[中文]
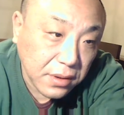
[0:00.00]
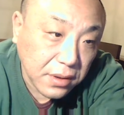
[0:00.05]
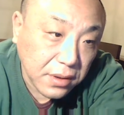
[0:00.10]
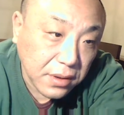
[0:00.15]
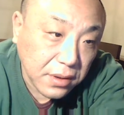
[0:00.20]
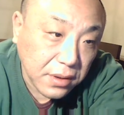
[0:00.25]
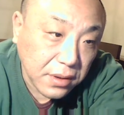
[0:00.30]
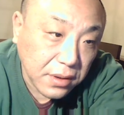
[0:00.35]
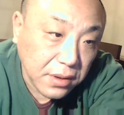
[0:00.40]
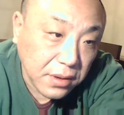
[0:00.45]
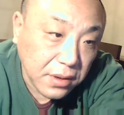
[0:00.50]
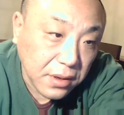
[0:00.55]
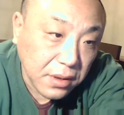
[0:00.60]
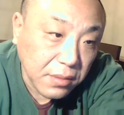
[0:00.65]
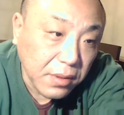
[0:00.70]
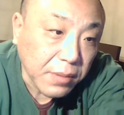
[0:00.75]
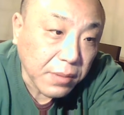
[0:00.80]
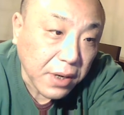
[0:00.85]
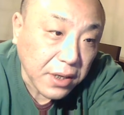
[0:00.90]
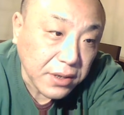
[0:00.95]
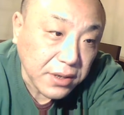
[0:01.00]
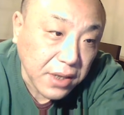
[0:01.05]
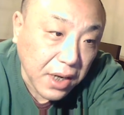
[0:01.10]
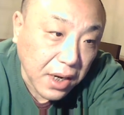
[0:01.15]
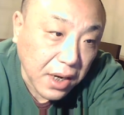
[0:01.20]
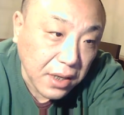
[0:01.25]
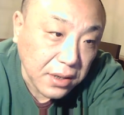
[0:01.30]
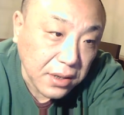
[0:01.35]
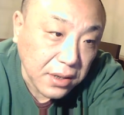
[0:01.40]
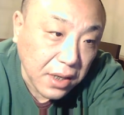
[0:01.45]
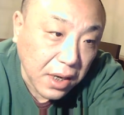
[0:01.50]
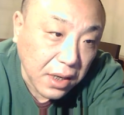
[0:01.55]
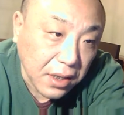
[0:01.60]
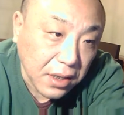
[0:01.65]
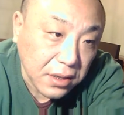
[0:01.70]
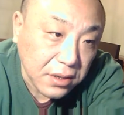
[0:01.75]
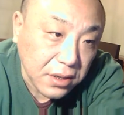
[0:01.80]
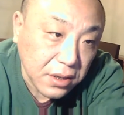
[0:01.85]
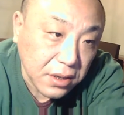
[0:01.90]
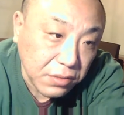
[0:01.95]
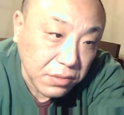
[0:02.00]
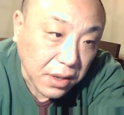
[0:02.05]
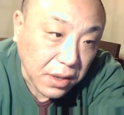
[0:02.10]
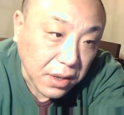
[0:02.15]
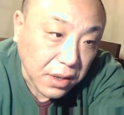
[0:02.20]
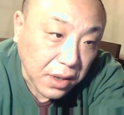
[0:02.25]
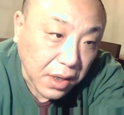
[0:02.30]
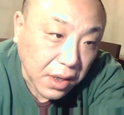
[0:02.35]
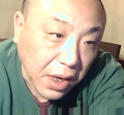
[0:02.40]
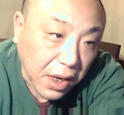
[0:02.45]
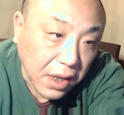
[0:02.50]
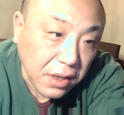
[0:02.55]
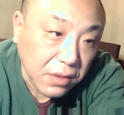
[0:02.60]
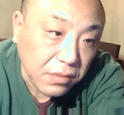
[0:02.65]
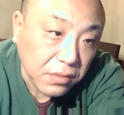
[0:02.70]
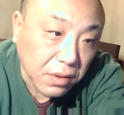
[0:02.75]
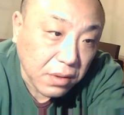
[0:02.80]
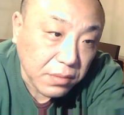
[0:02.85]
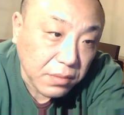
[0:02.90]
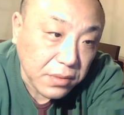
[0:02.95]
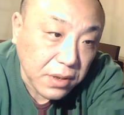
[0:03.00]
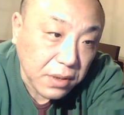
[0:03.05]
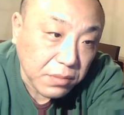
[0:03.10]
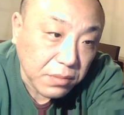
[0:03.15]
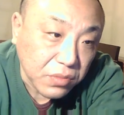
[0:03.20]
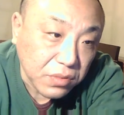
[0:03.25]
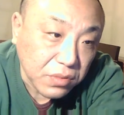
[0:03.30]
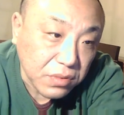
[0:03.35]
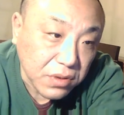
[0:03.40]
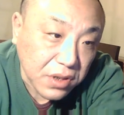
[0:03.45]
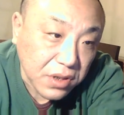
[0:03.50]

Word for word: 你们把张扬和西月，还有我们的母亲，